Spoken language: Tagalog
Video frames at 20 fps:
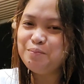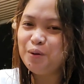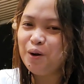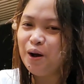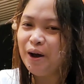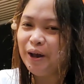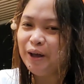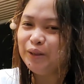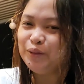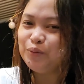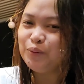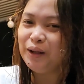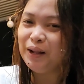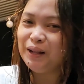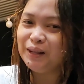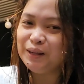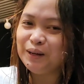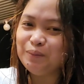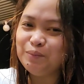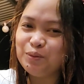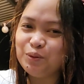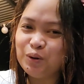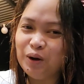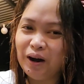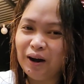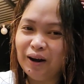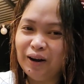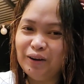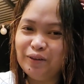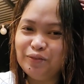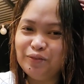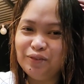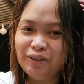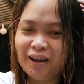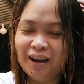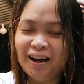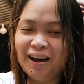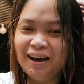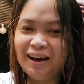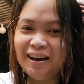po and welcome to our
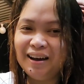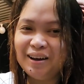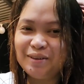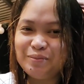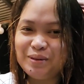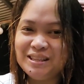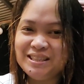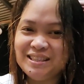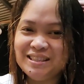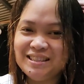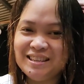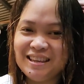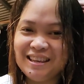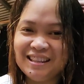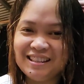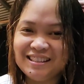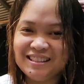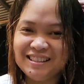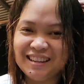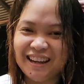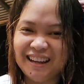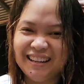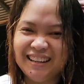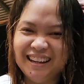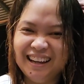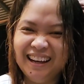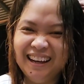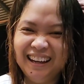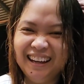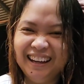vlog. May sisingit dyan.